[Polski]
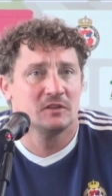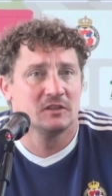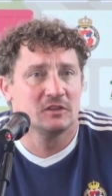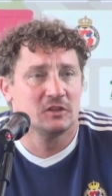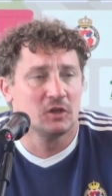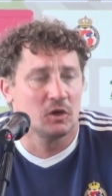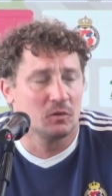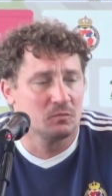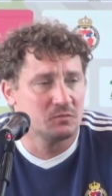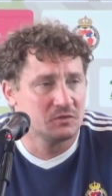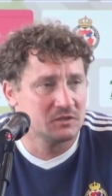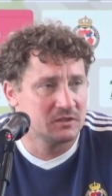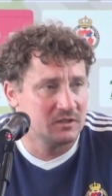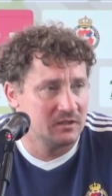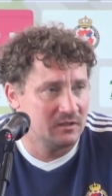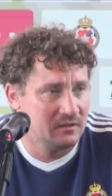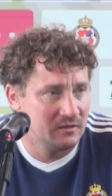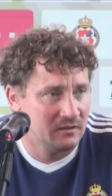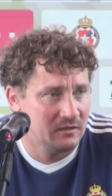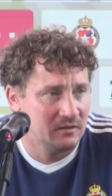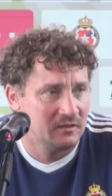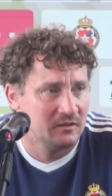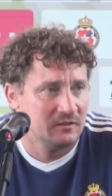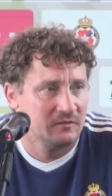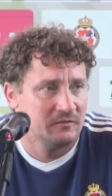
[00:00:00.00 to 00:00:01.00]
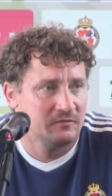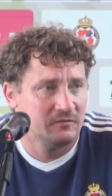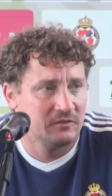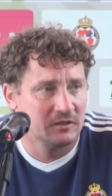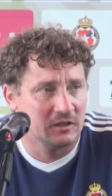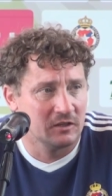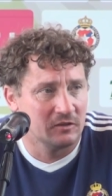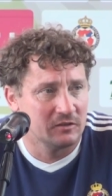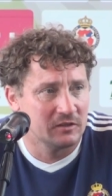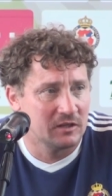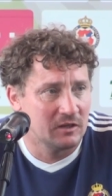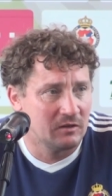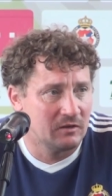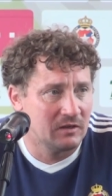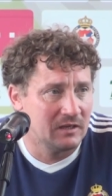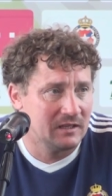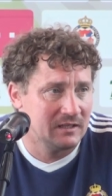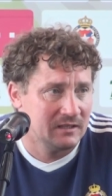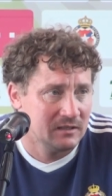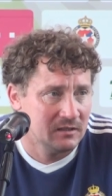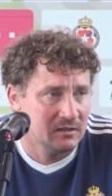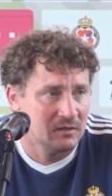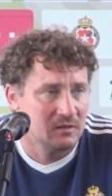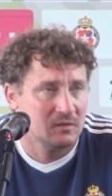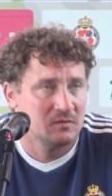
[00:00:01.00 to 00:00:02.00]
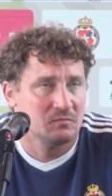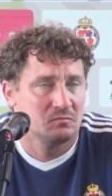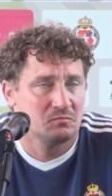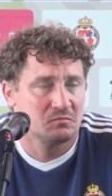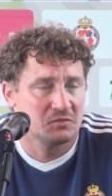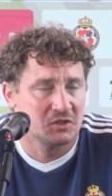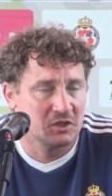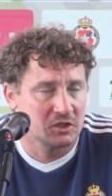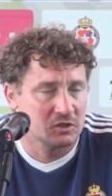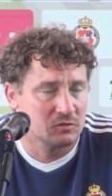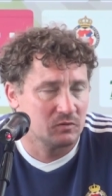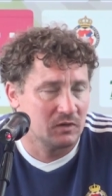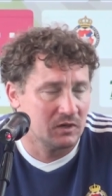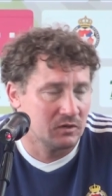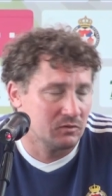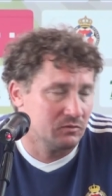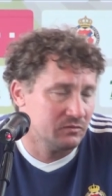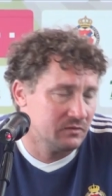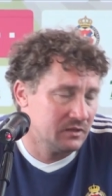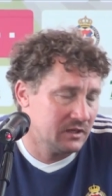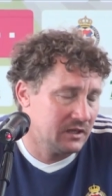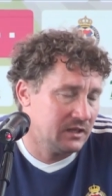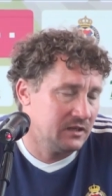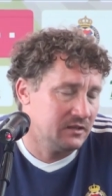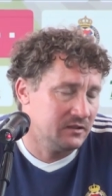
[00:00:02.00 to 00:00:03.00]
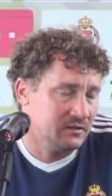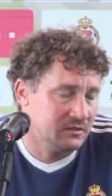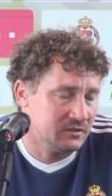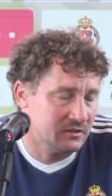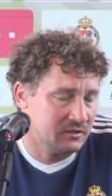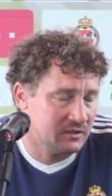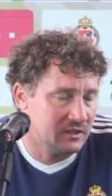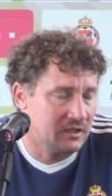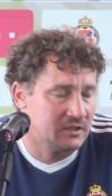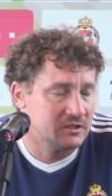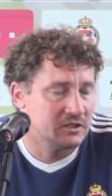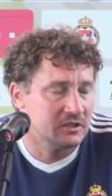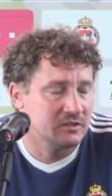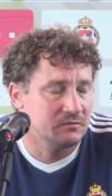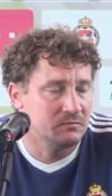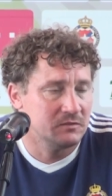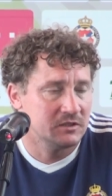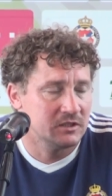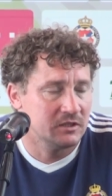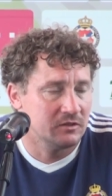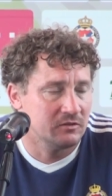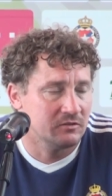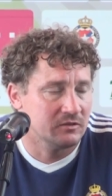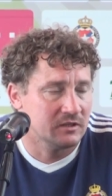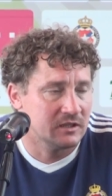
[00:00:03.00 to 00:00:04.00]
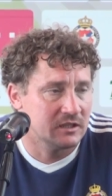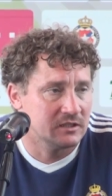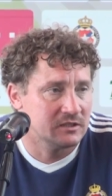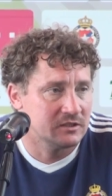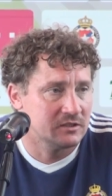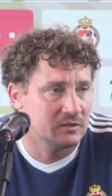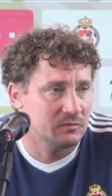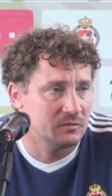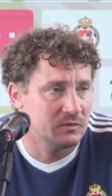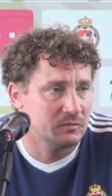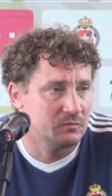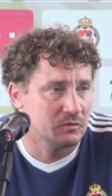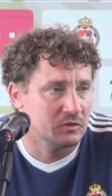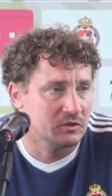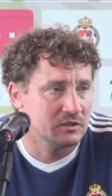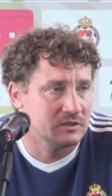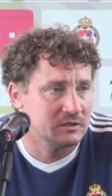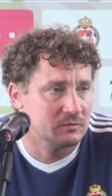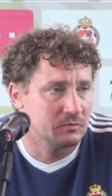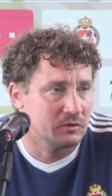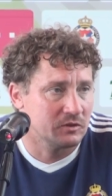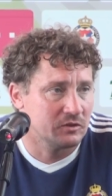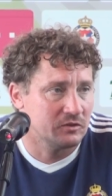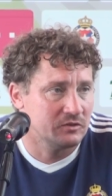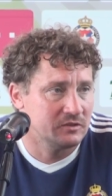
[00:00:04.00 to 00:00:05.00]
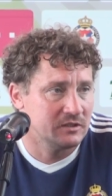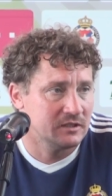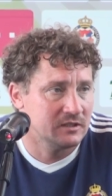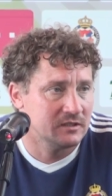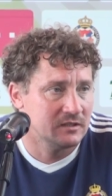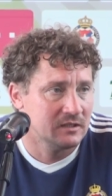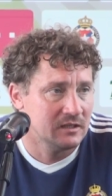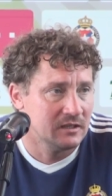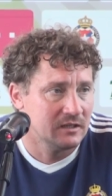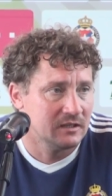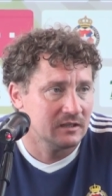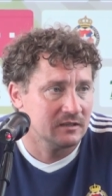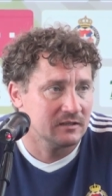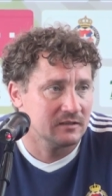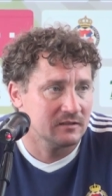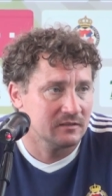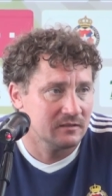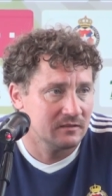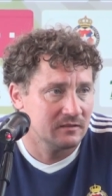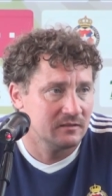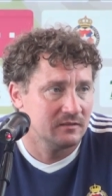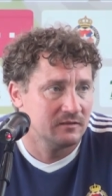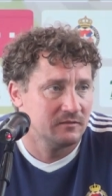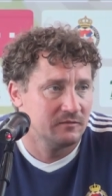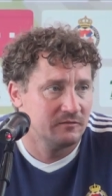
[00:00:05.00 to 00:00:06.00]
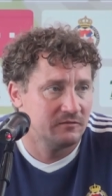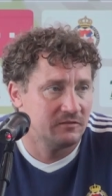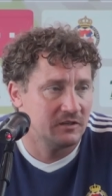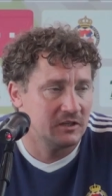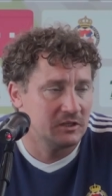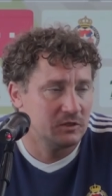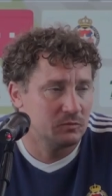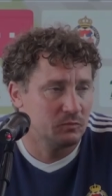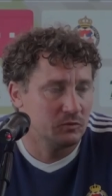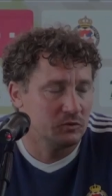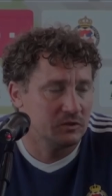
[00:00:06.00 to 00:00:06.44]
dobrze wyglądała przyszła runda, dać im się ograć, żeby mogli spokojnie wejść